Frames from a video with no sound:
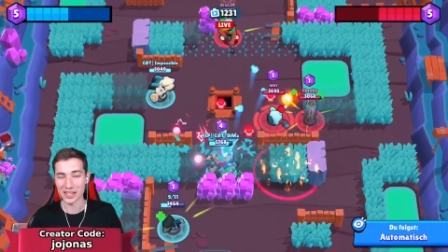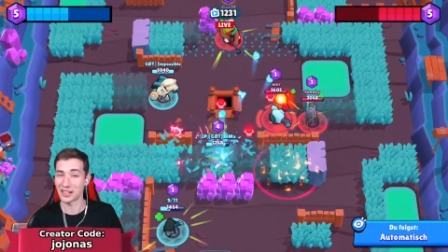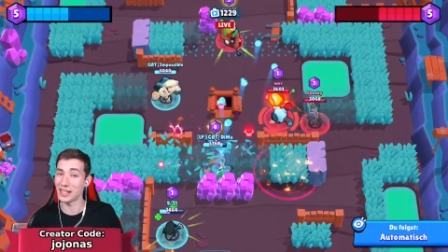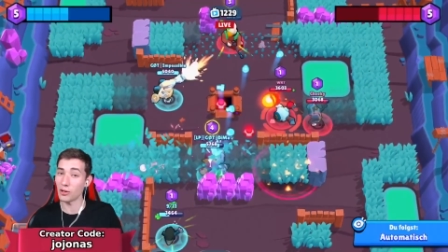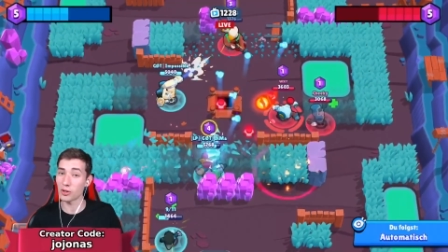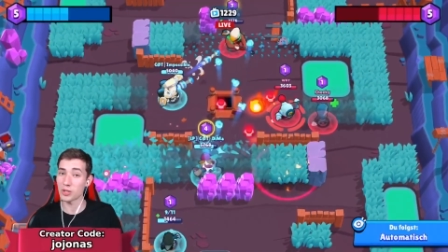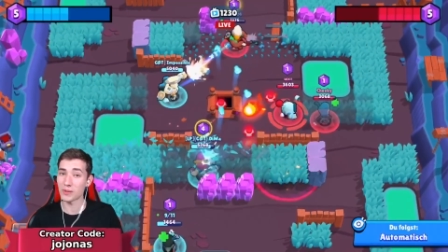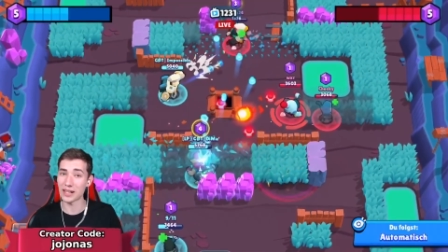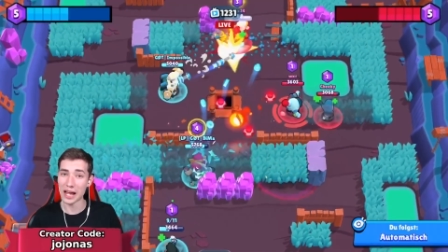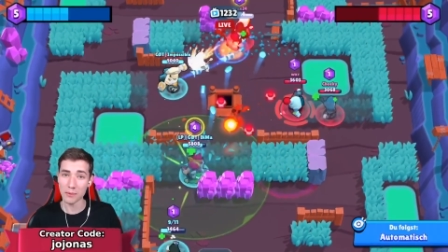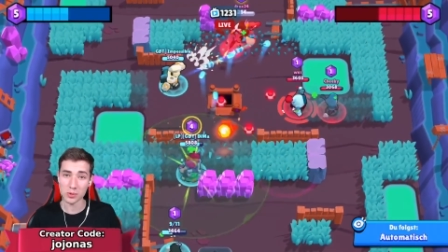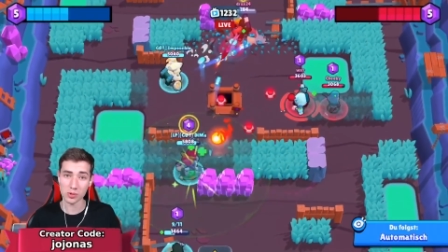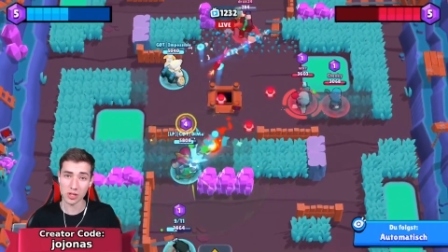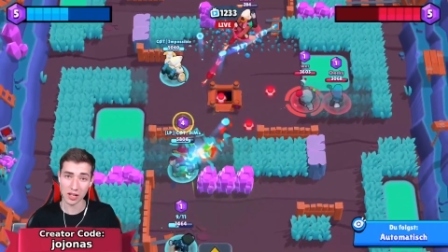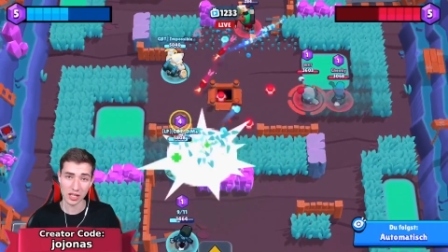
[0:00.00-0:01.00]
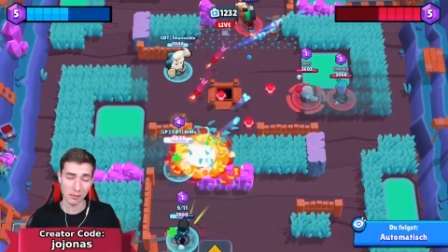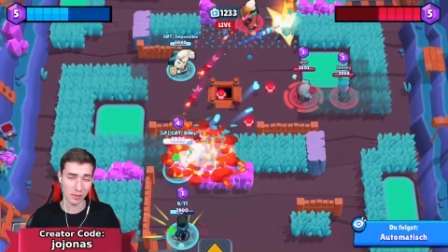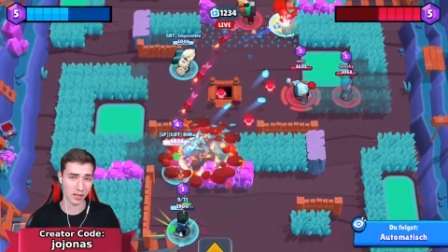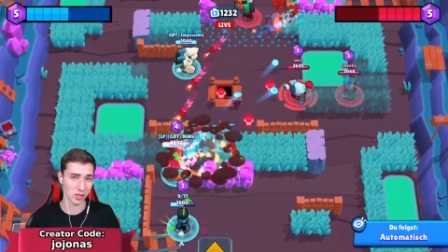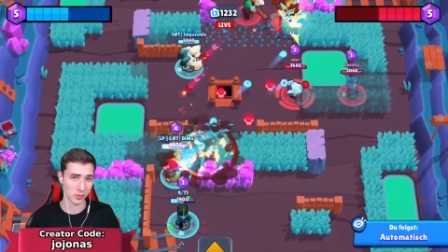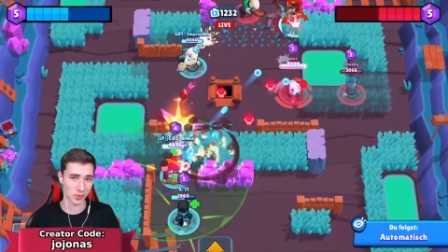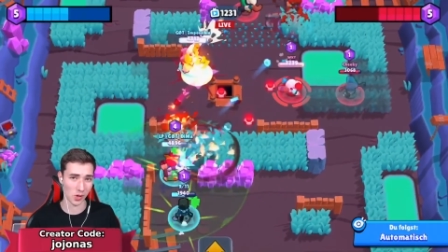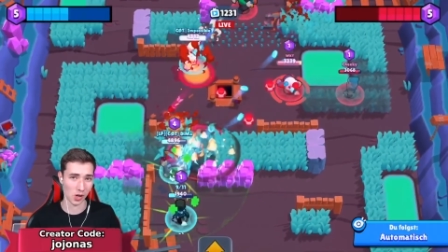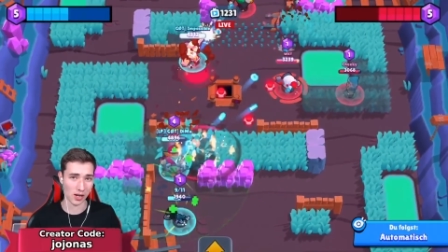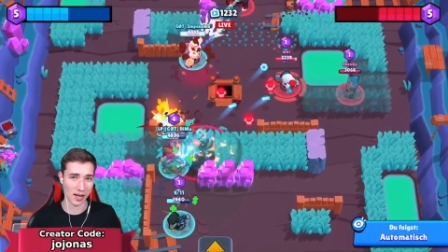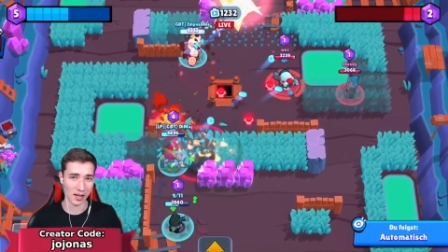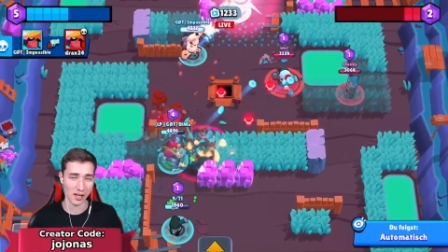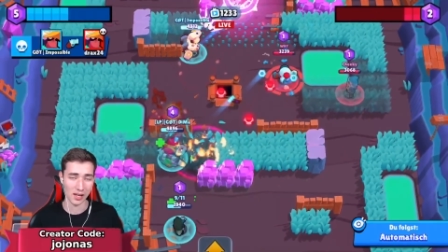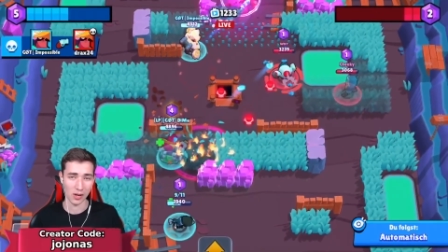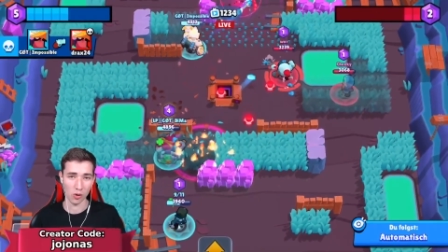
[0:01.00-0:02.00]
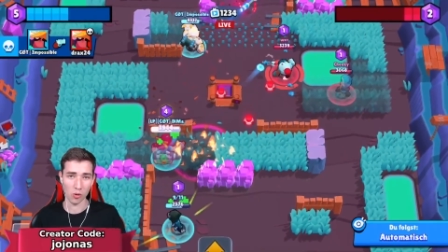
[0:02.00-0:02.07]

denn Leon ist mein absoluter Lieblingsbrawler